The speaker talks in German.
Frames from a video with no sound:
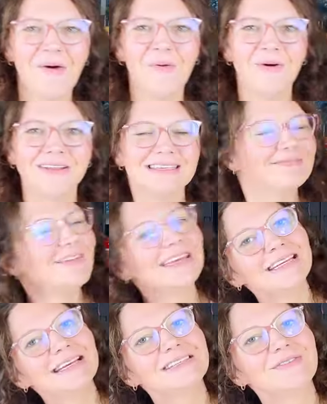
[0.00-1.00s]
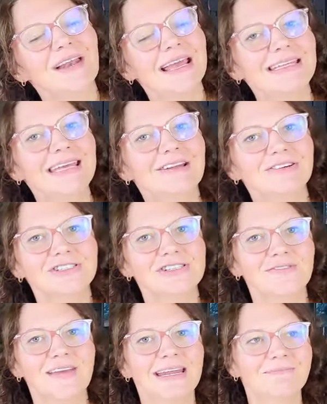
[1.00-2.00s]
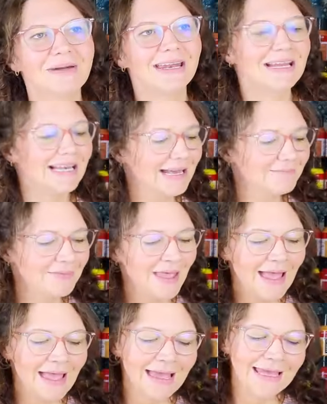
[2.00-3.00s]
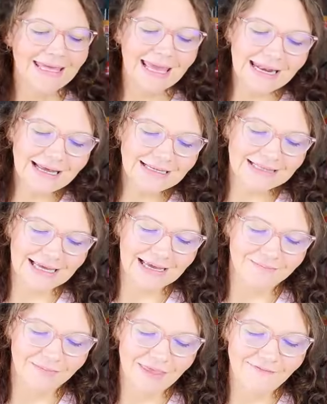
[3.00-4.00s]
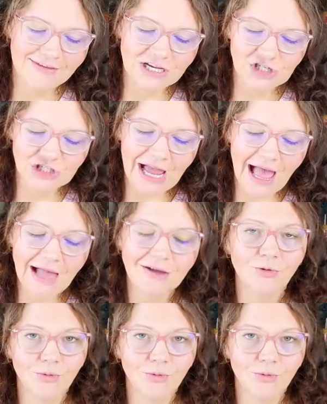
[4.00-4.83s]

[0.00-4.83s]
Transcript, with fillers: Und wichtig ist vielleicht hier noch zu erwähnen, meine Lieben, je nachdem, wie stark